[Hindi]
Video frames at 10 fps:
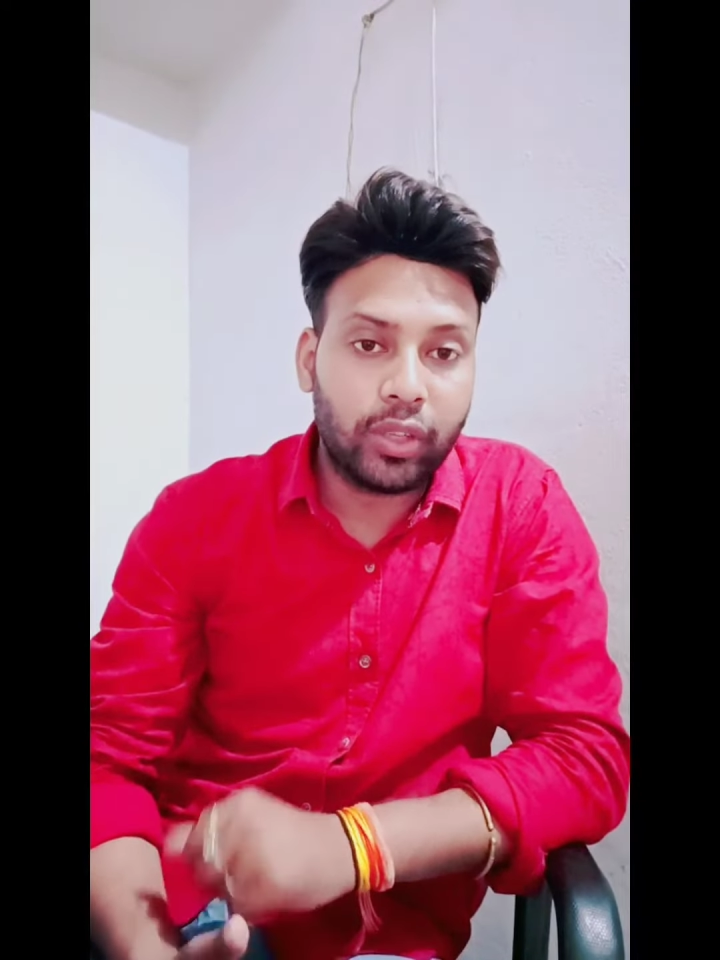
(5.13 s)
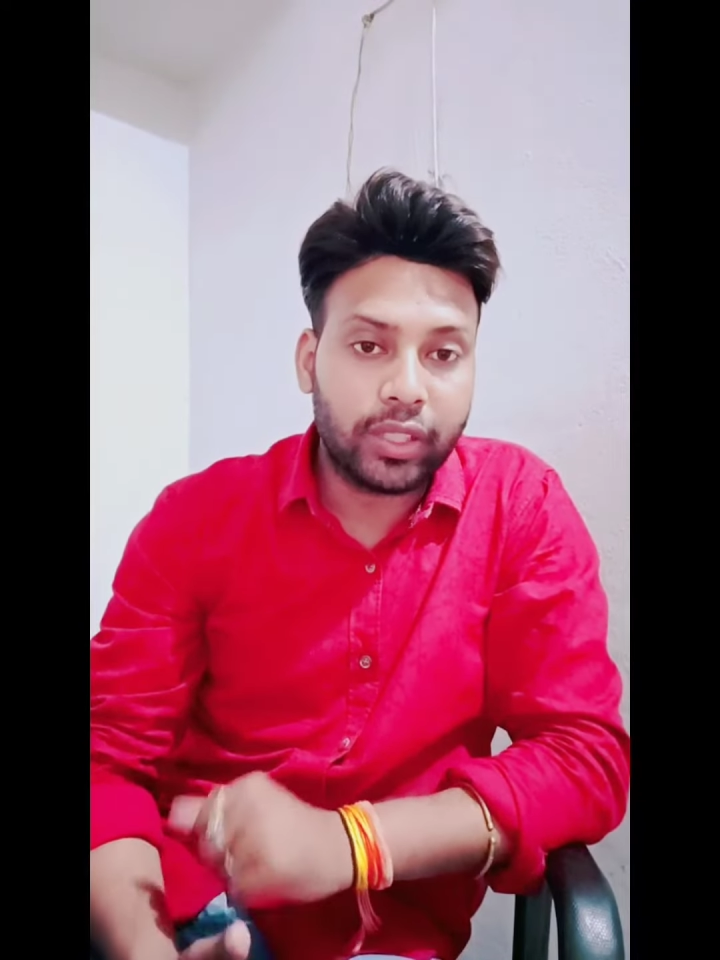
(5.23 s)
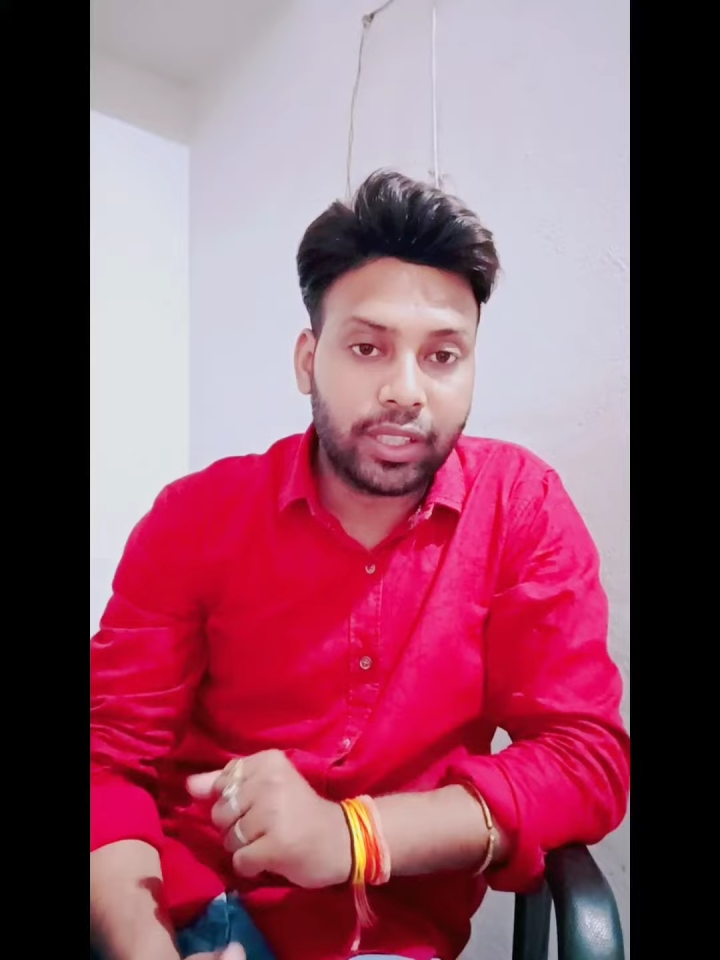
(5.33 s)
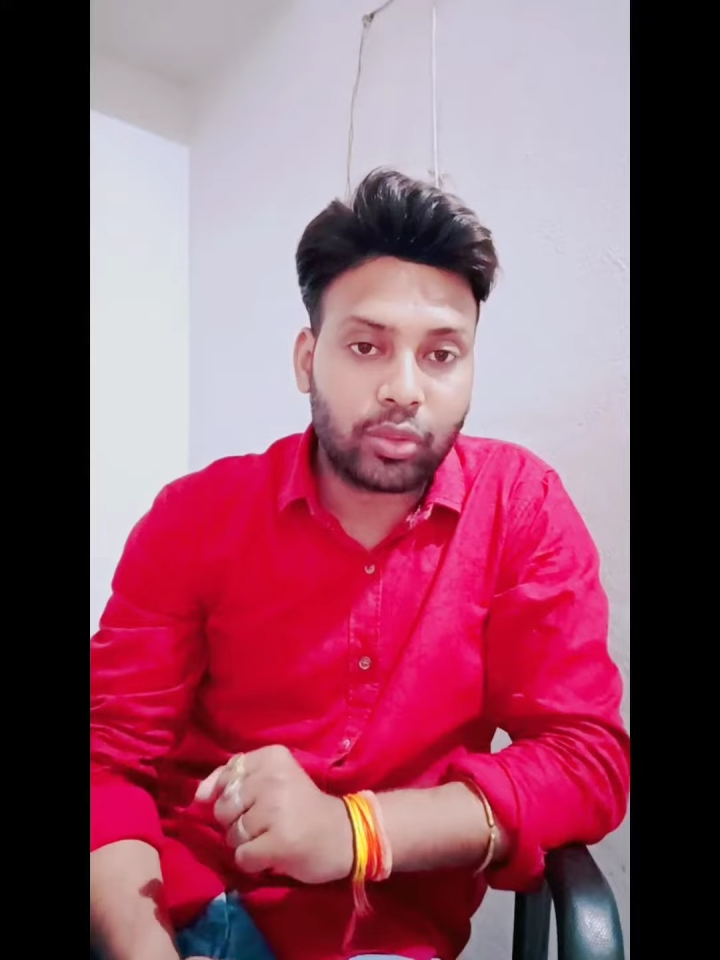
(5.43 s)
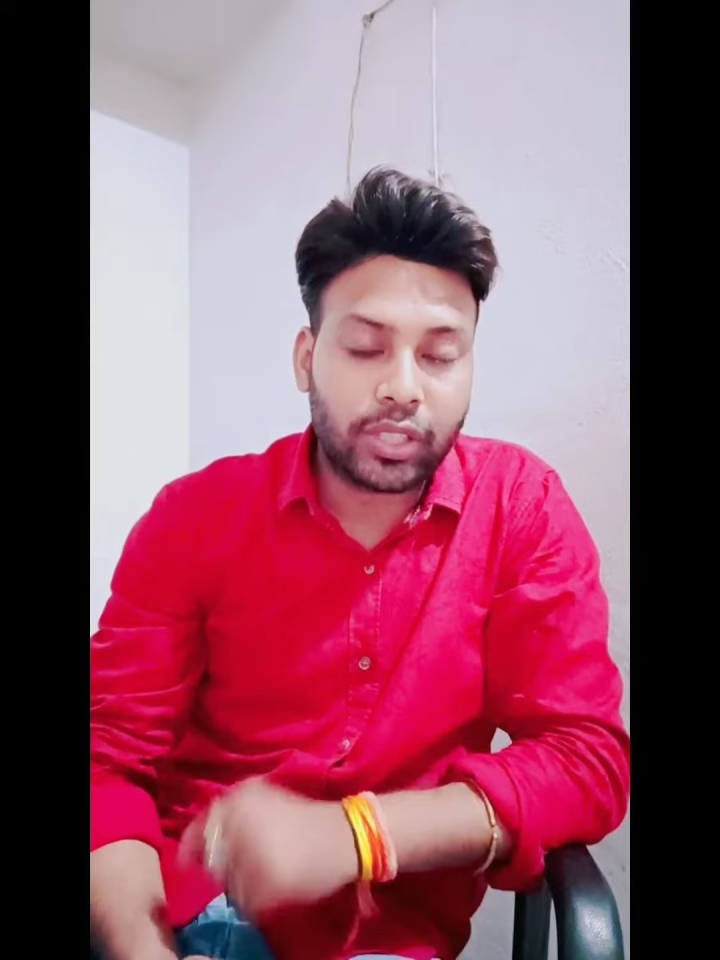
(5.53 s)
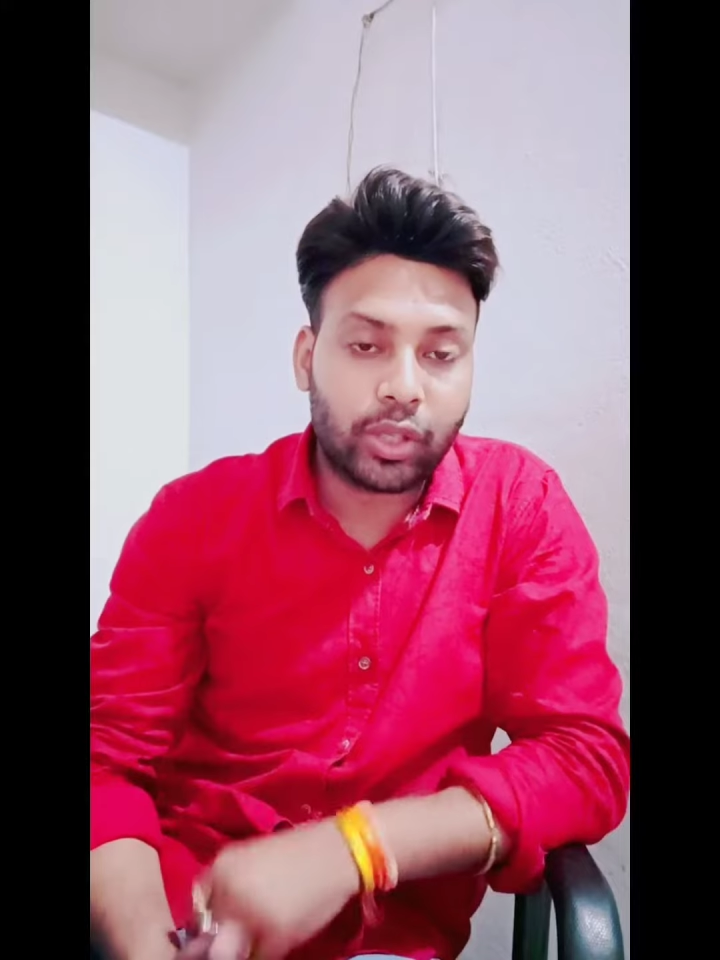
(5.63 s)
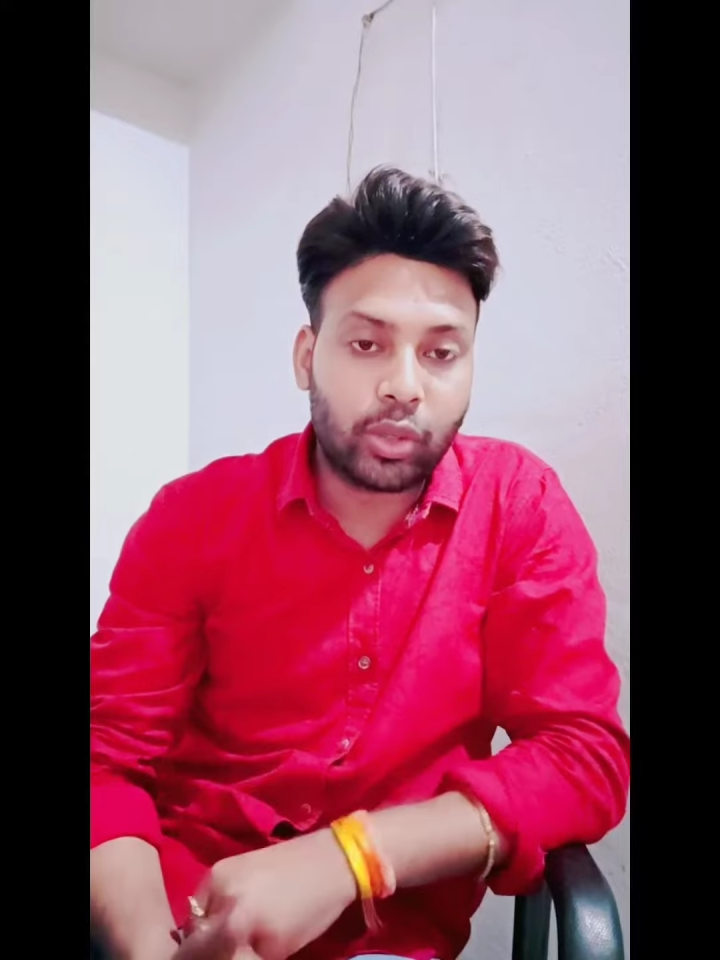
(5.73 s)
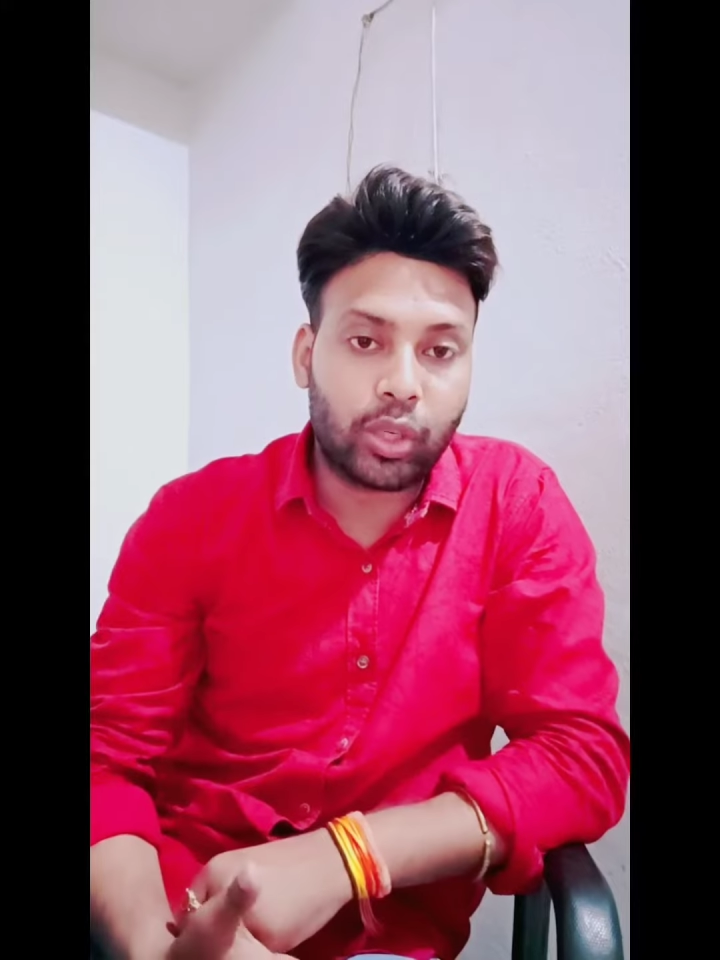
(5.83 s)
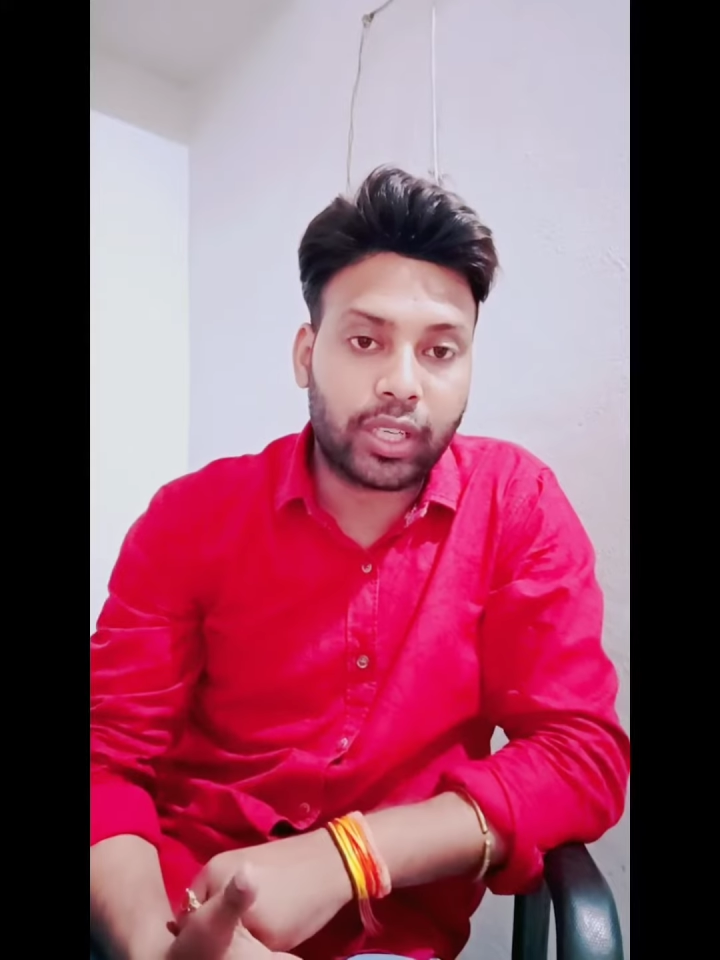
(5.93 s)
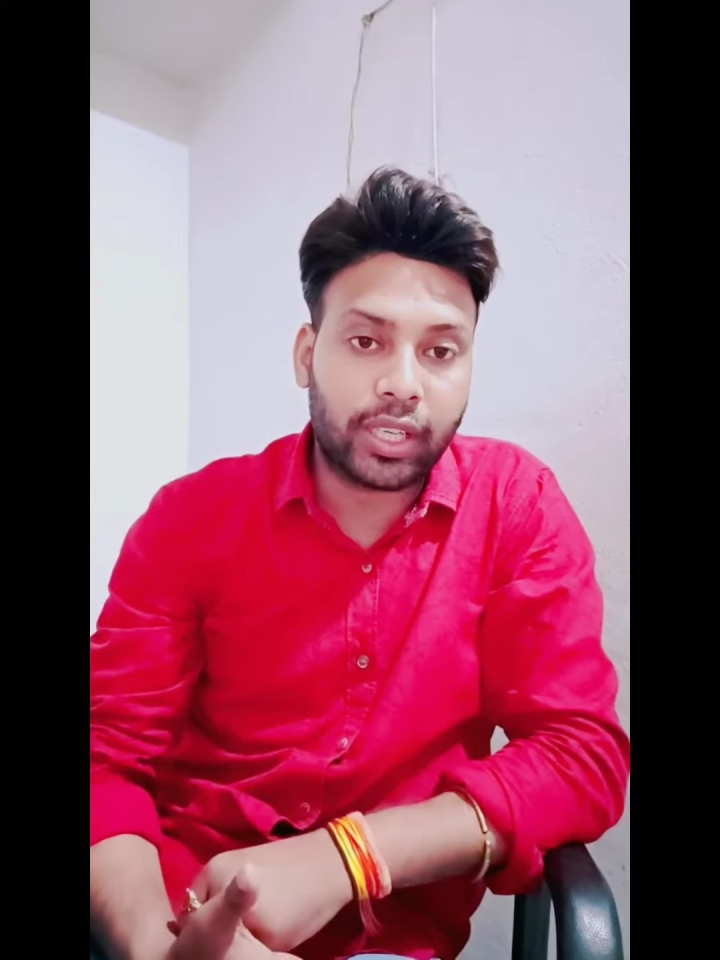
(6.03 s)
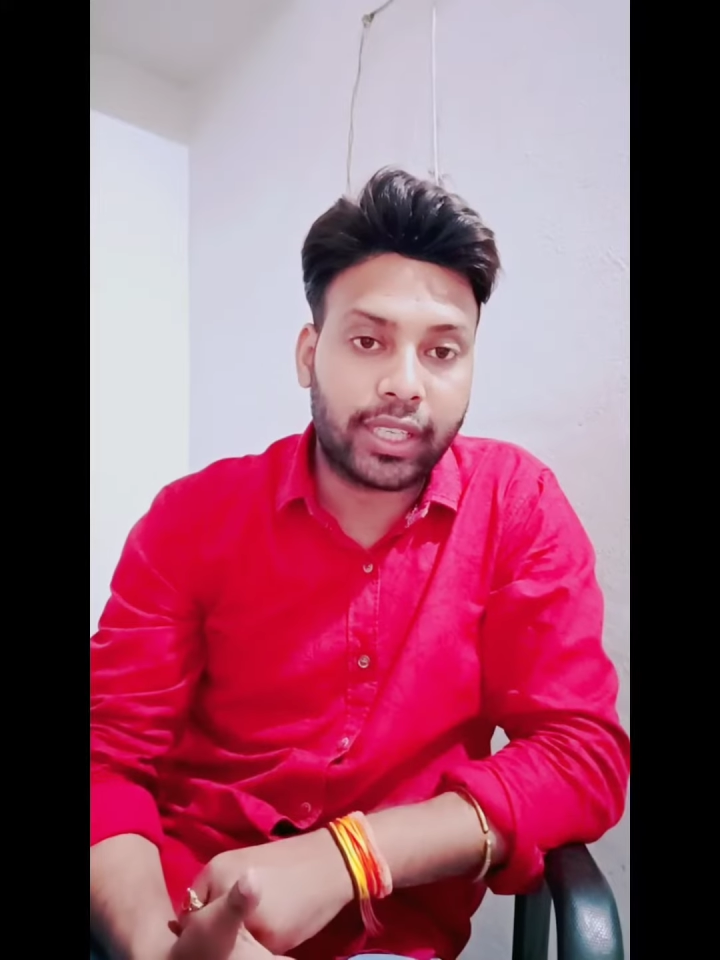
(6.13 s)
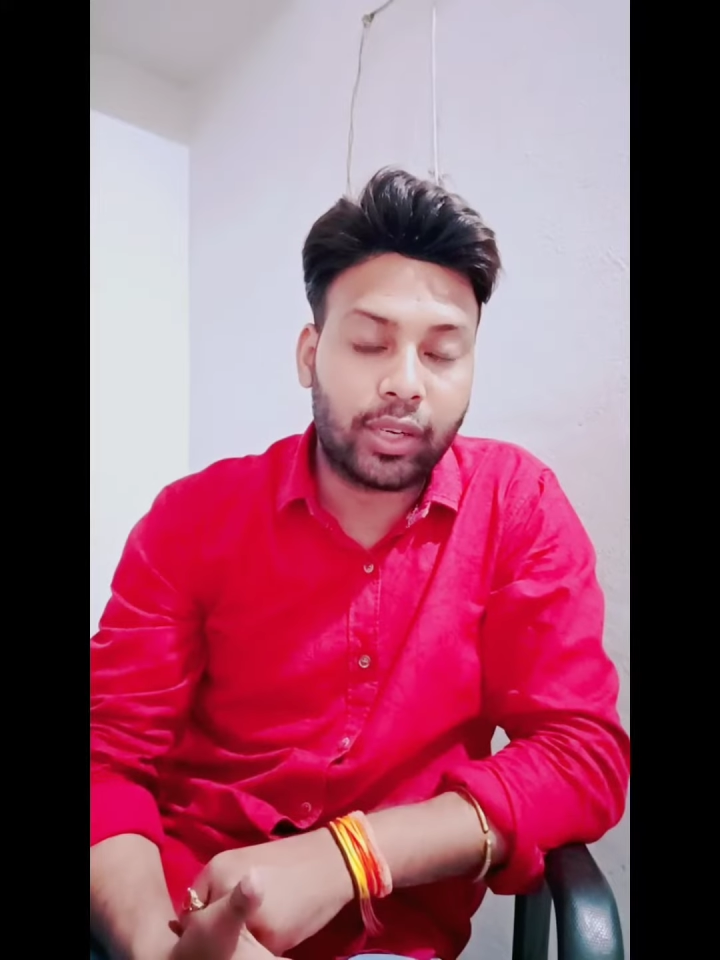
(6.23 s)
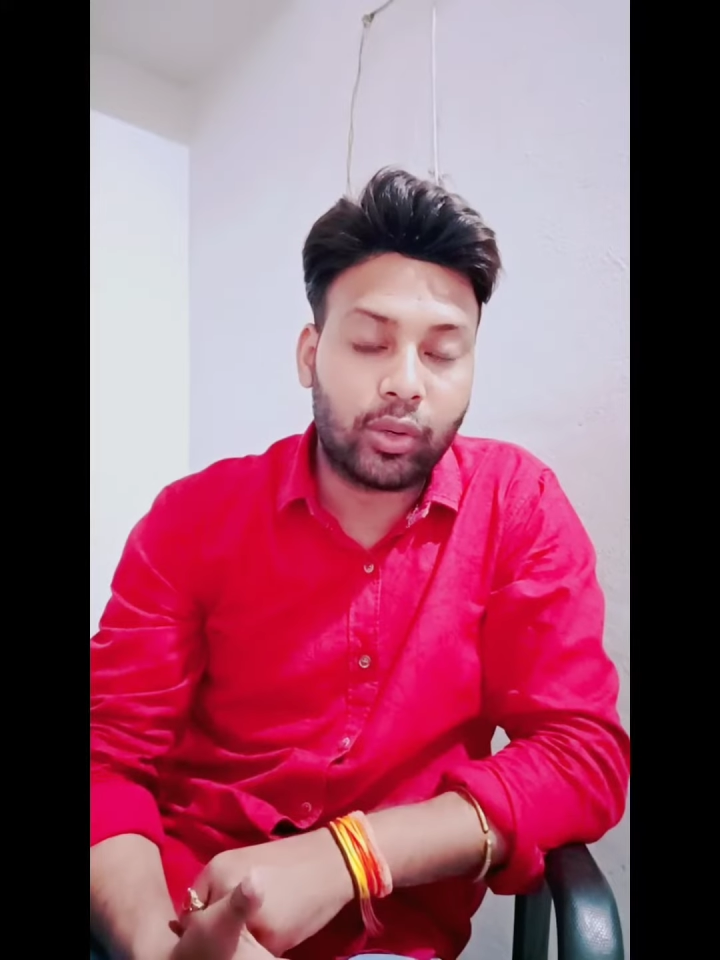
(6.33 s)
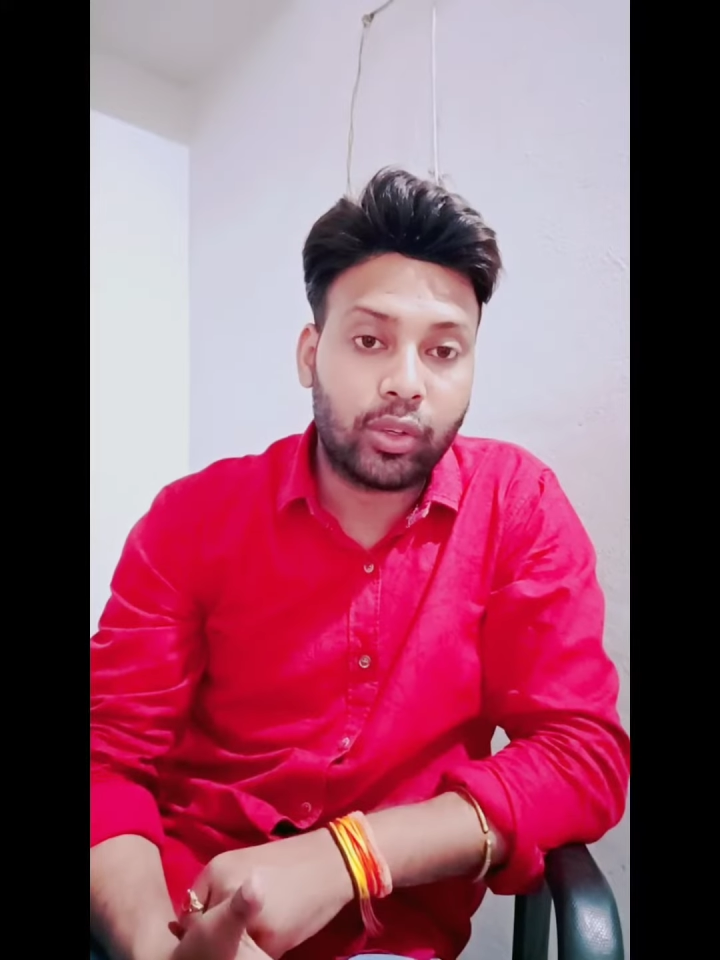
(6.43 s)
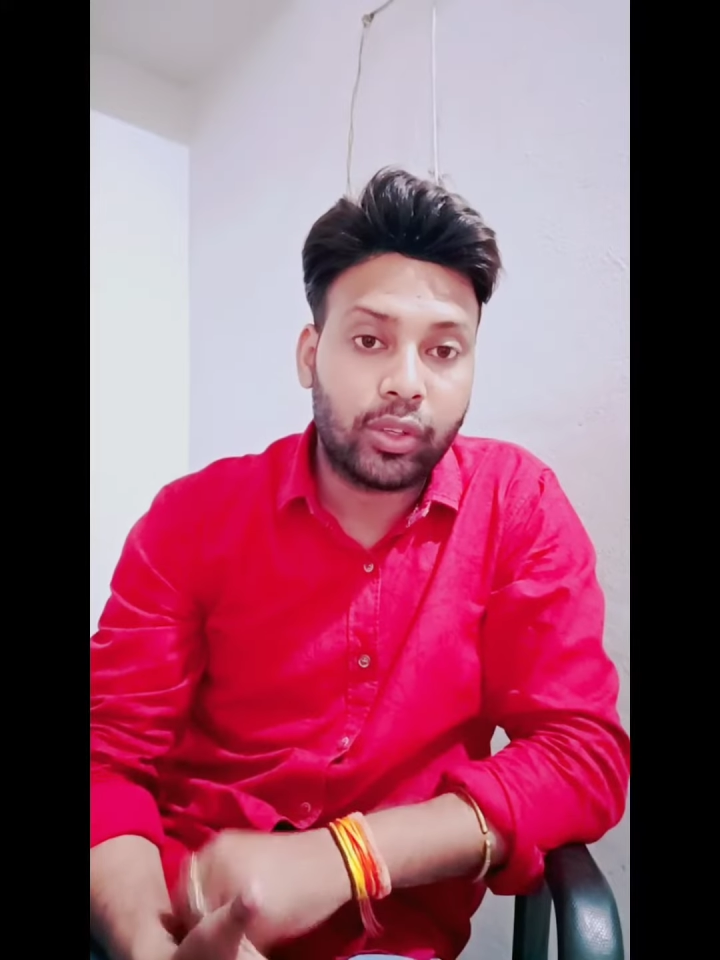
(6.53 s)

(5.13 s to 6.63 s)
या उसे टोटका कह लो